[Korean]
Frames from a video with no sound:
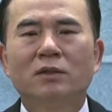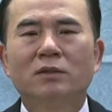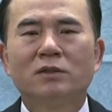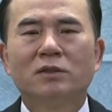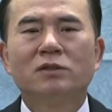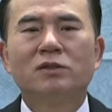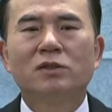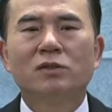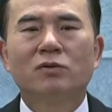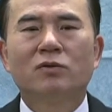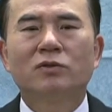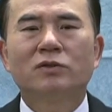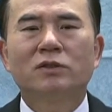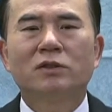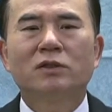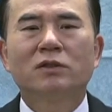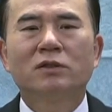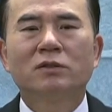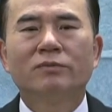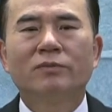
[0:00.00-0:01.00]
진실로
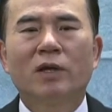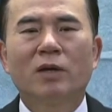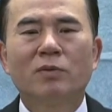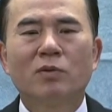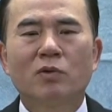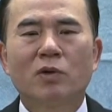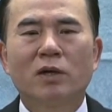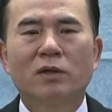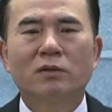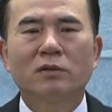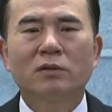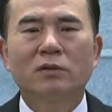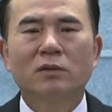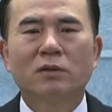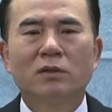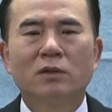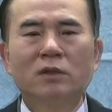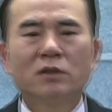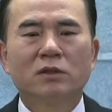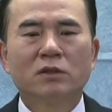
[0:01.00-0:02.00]
지금 회복하는
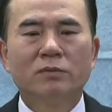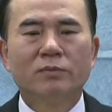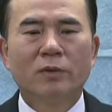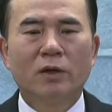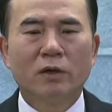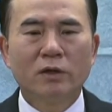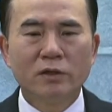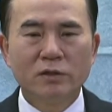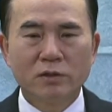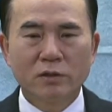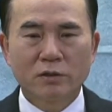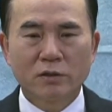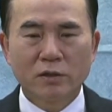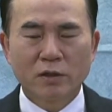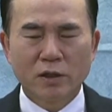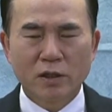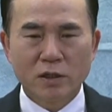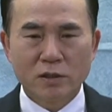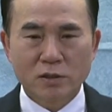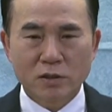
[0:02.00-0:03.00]
것, 지금
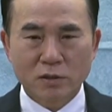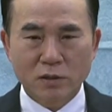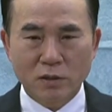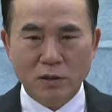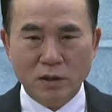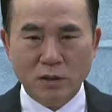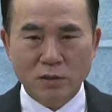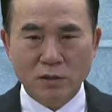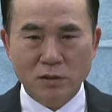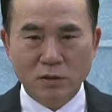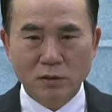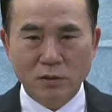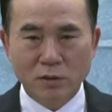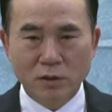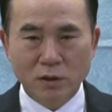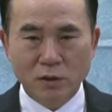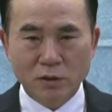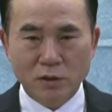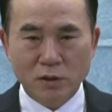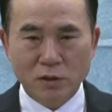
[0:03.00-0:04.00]
어리석은 길에서
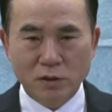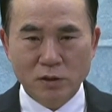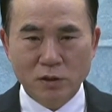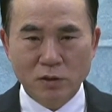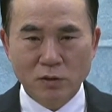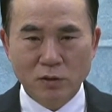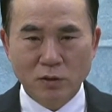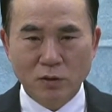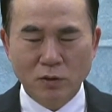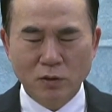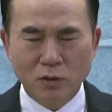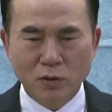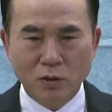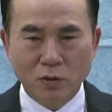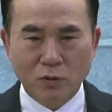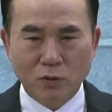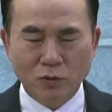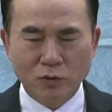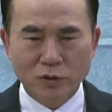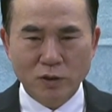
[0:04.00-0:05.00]
떠나서
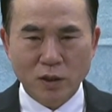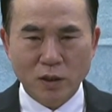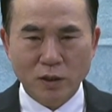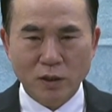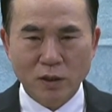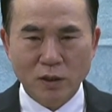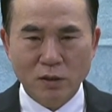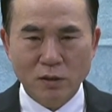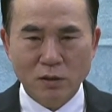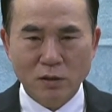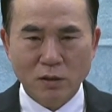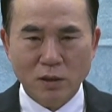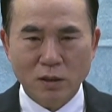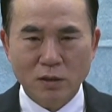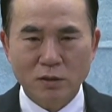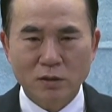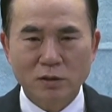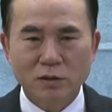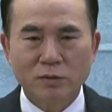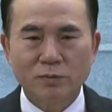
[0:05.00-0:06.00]
진실로 온전한 길을
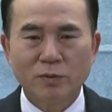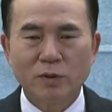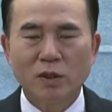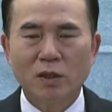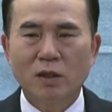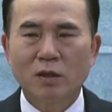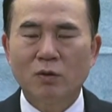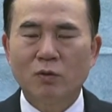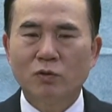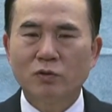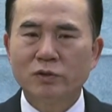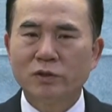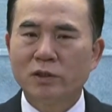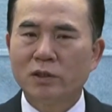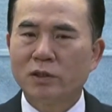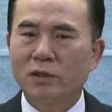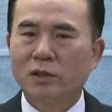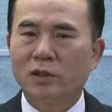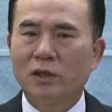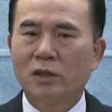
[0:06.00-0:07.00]
가는 것입니다.
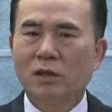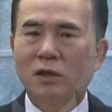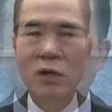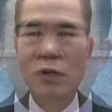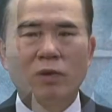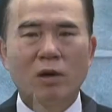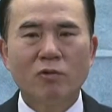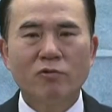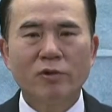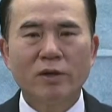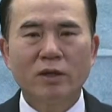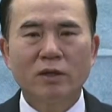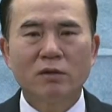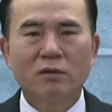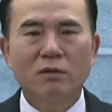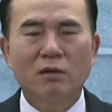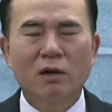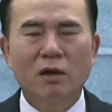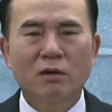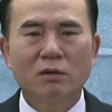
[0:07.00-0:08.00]
온전한 길, 사도 바울의
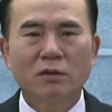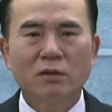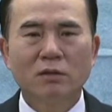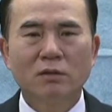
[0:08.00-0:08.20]
길을 가는